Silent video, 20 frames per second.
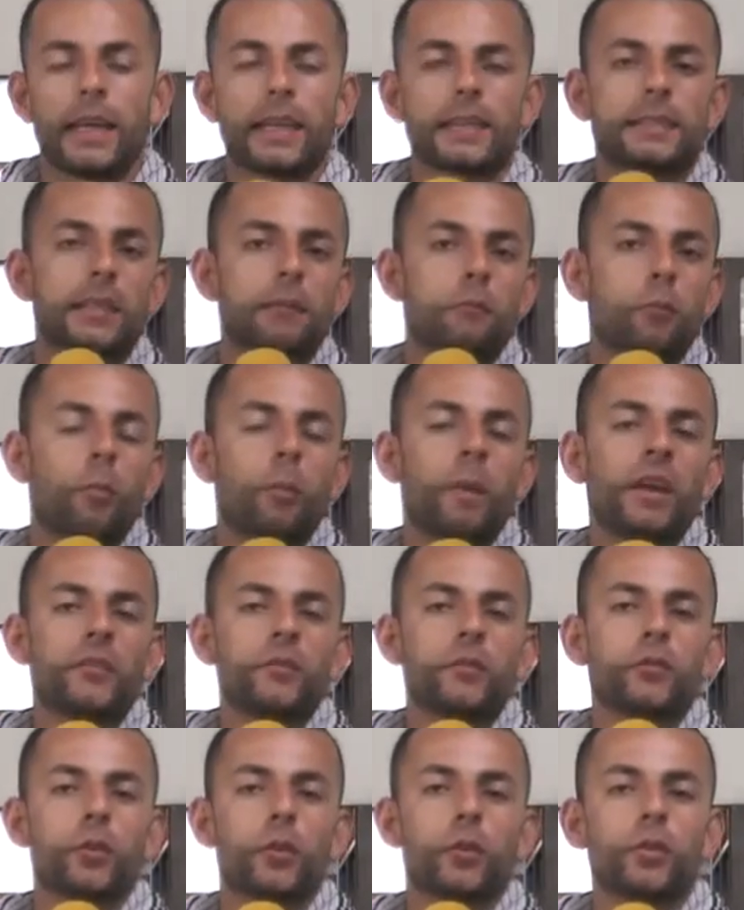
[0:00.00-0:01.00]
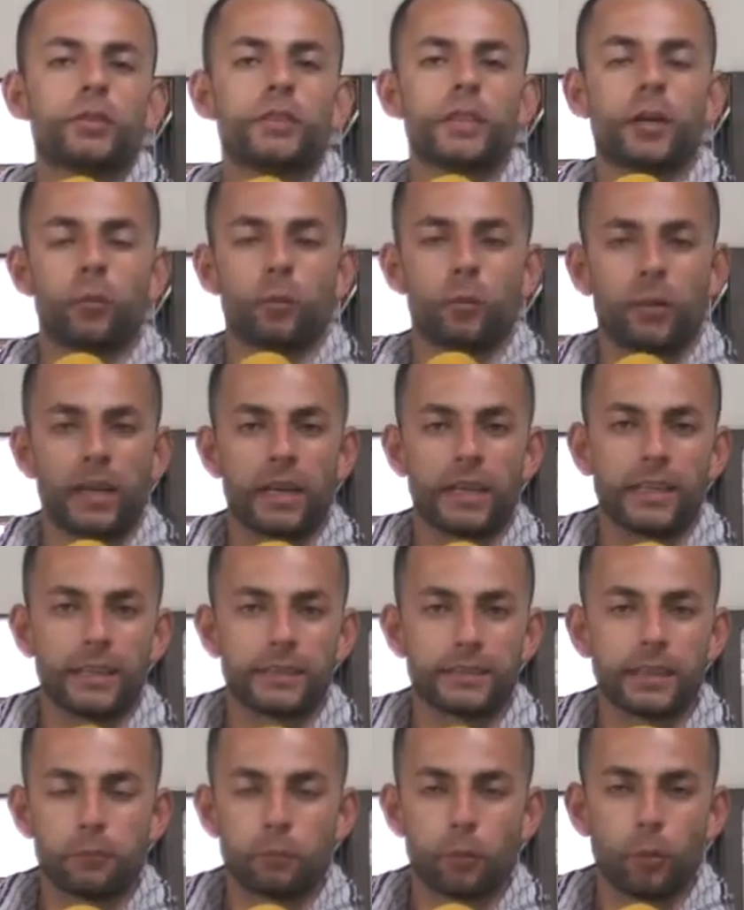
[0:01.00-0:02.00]
Es el momento, Yarumal,
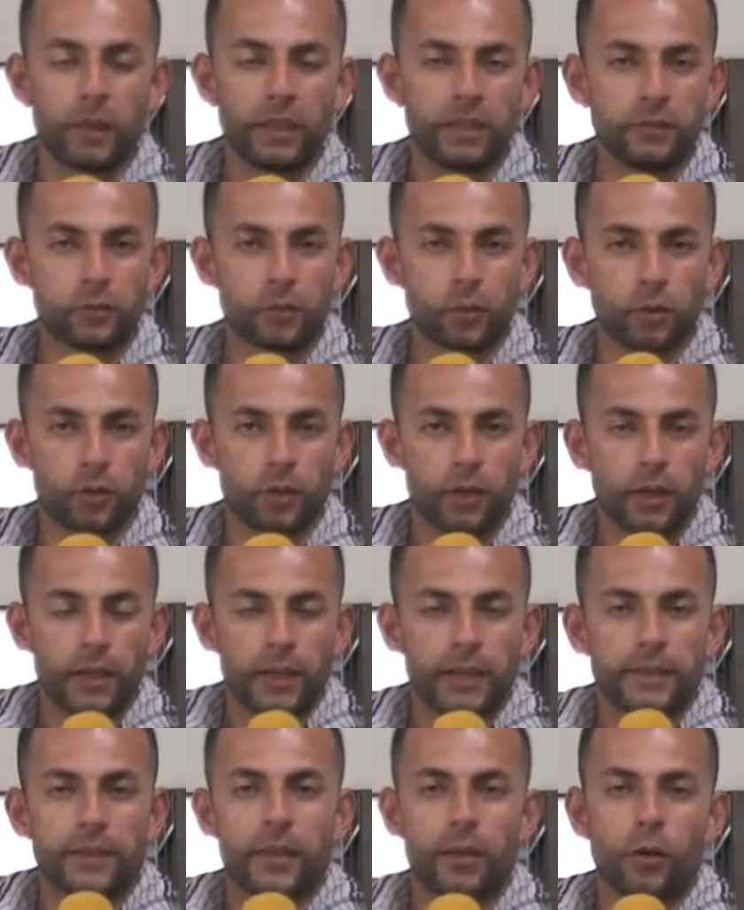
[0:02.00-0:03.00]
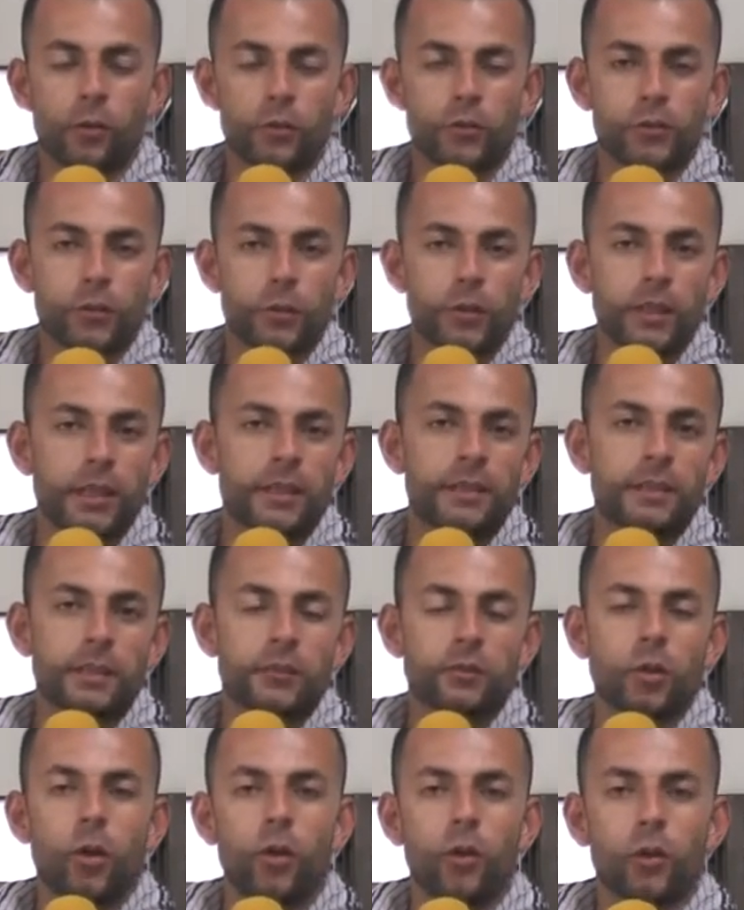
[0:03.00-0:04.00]
es el momento de construir entre
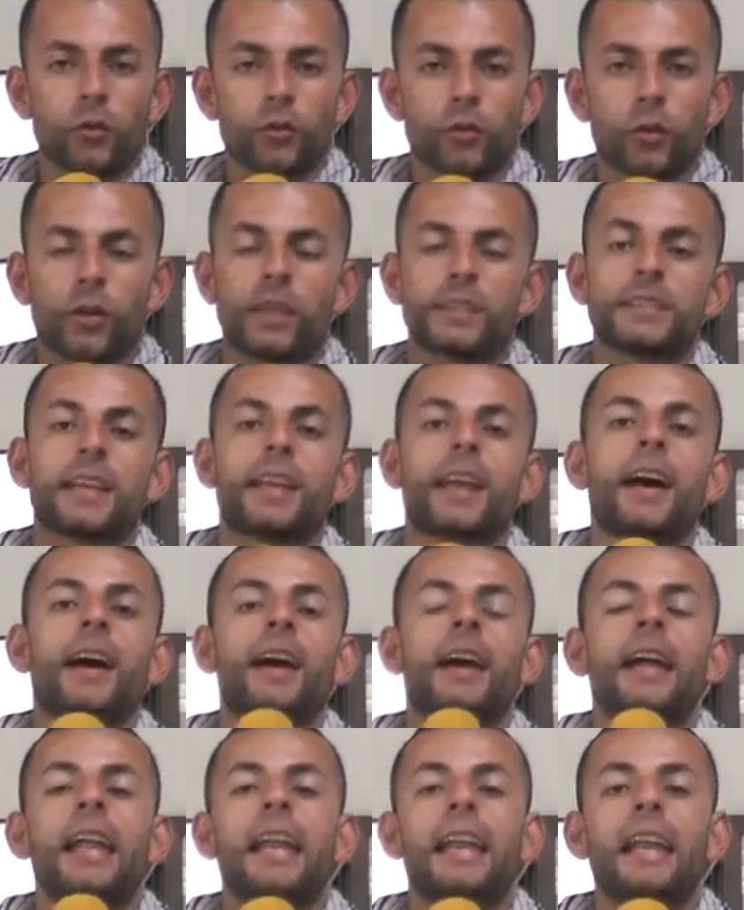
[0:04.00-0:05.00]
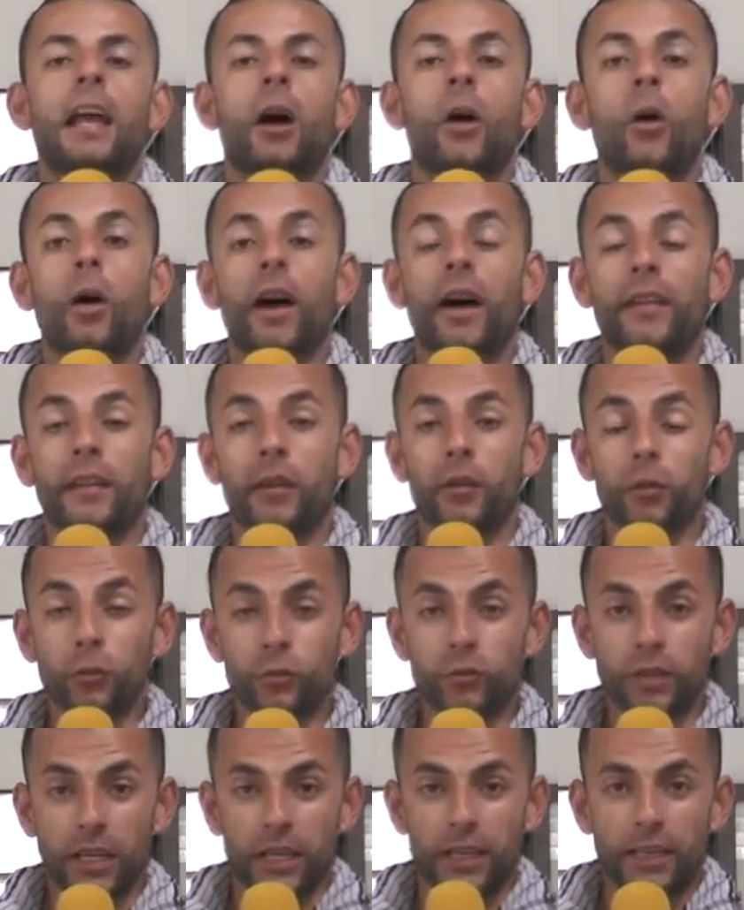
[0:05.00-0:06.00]
todos lo que será la hoja de
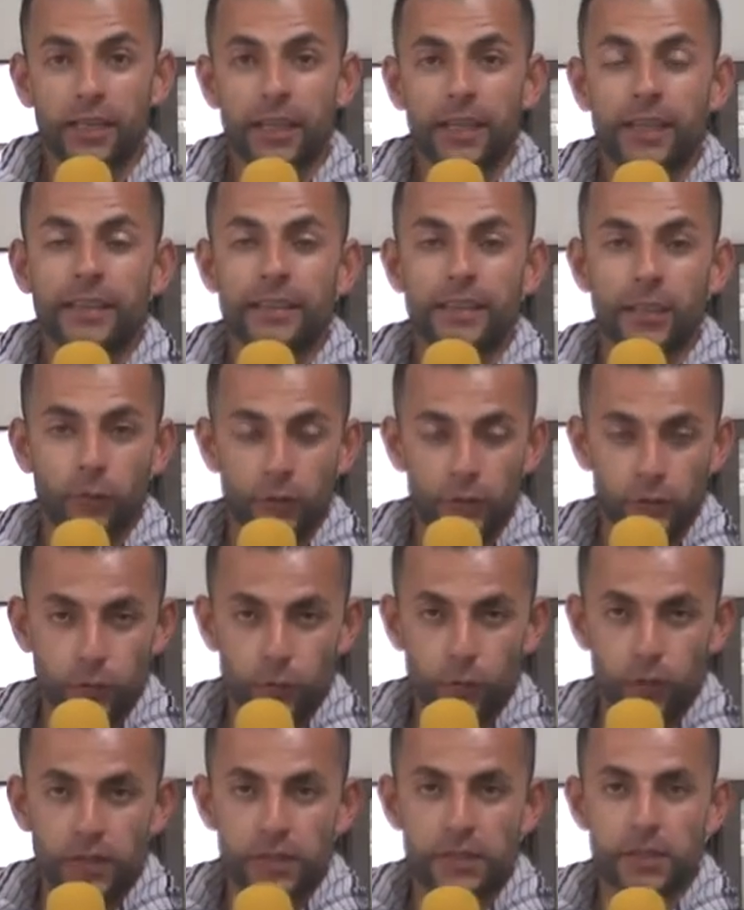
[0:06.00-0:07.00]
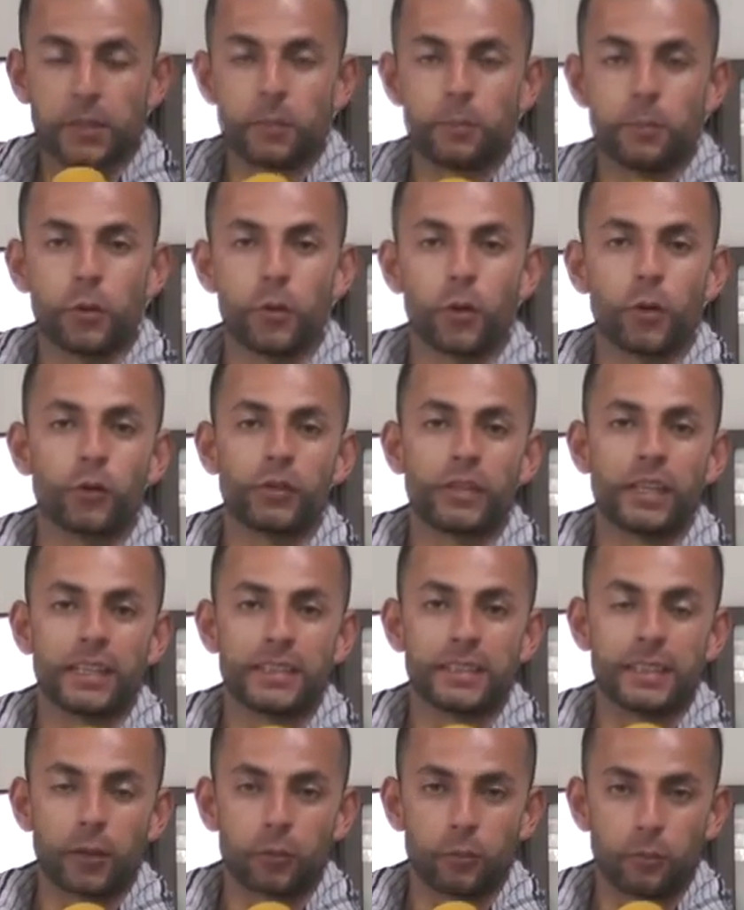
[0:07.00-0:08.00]
ruta de nuestro municipio de
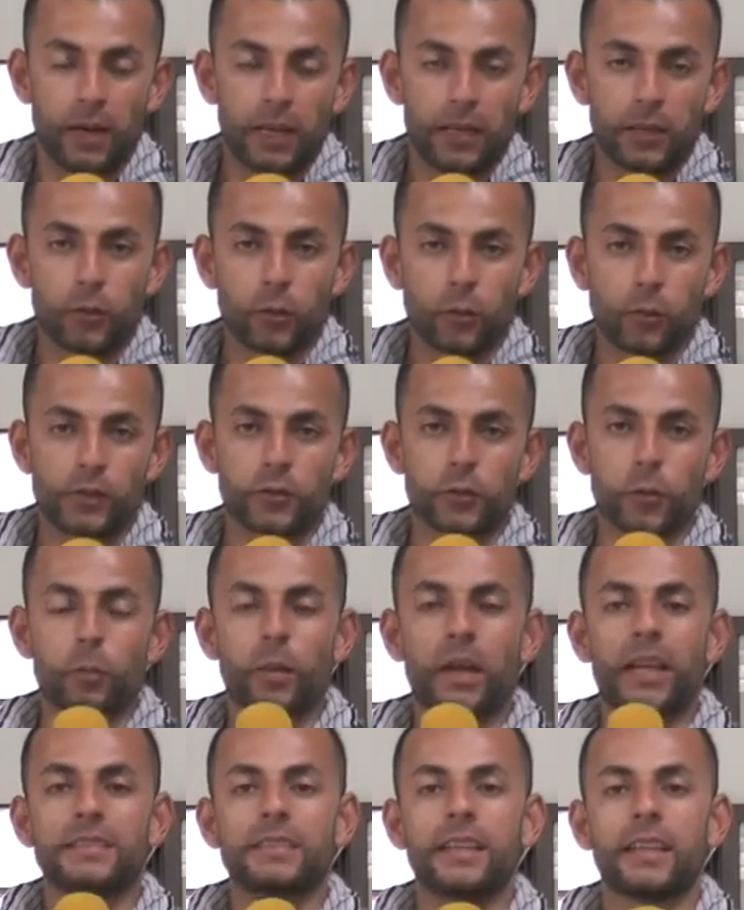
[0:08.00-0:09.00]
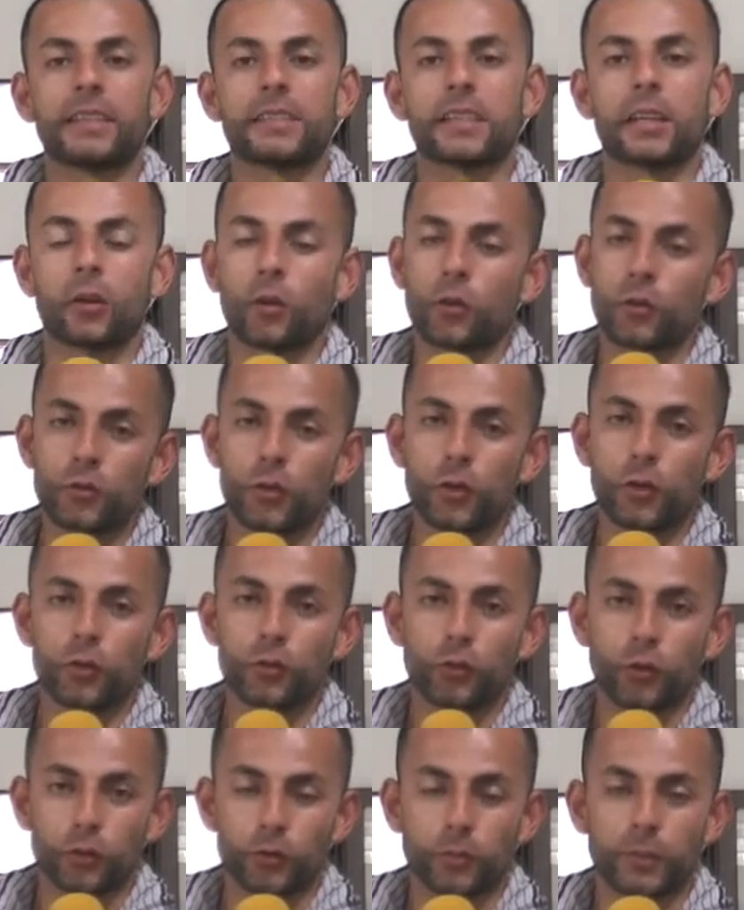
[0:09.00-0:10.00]
Yarumal con nuestro plan de desarrollo
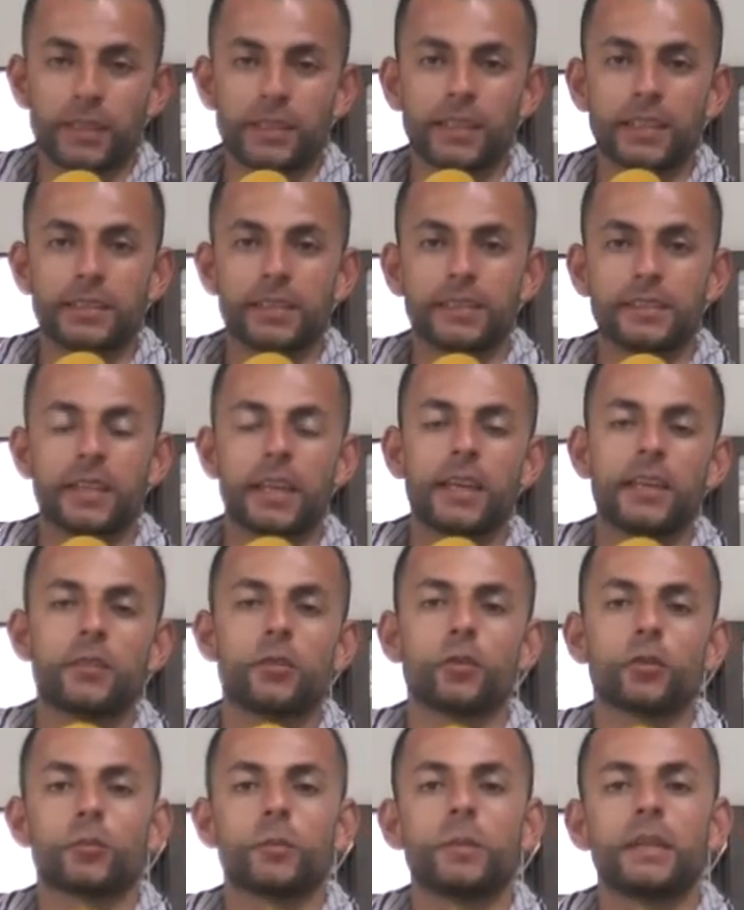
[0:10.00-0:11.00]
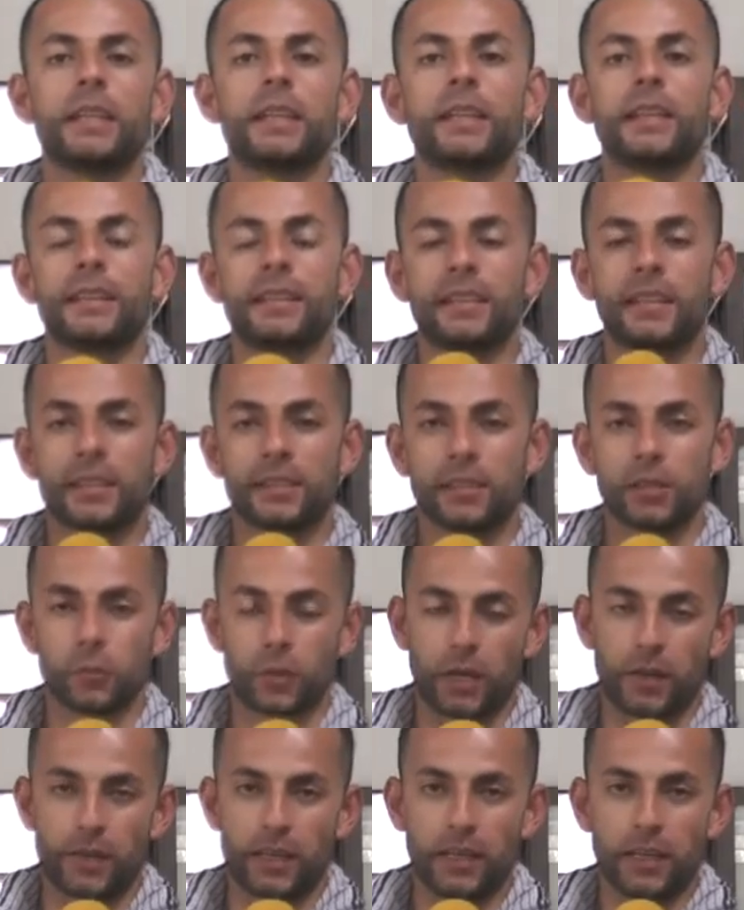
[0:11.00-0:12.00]

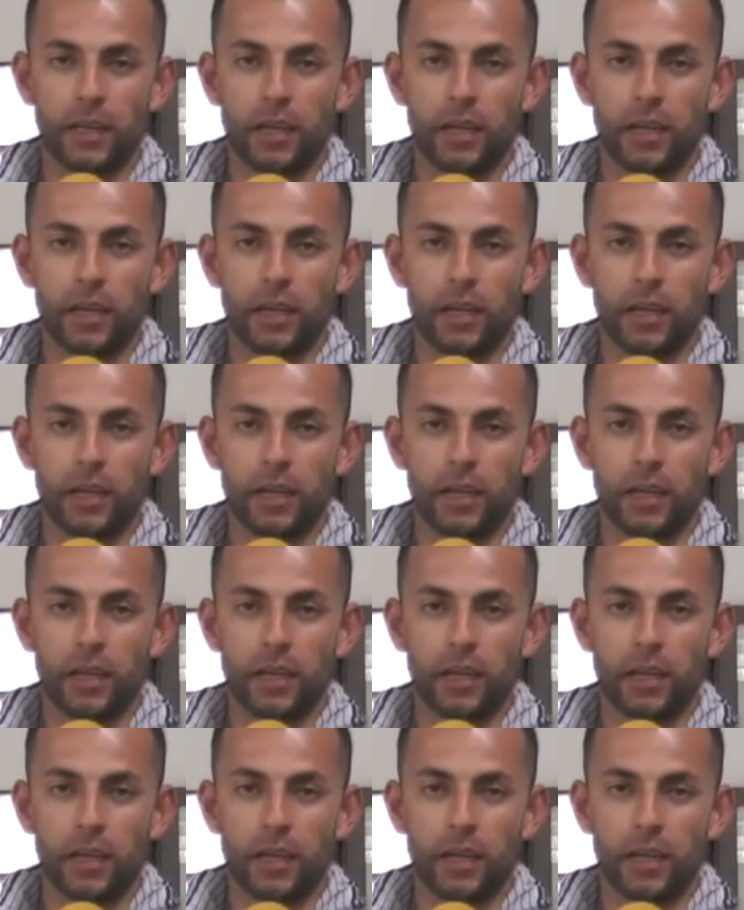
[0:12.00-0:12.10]
2016-2019.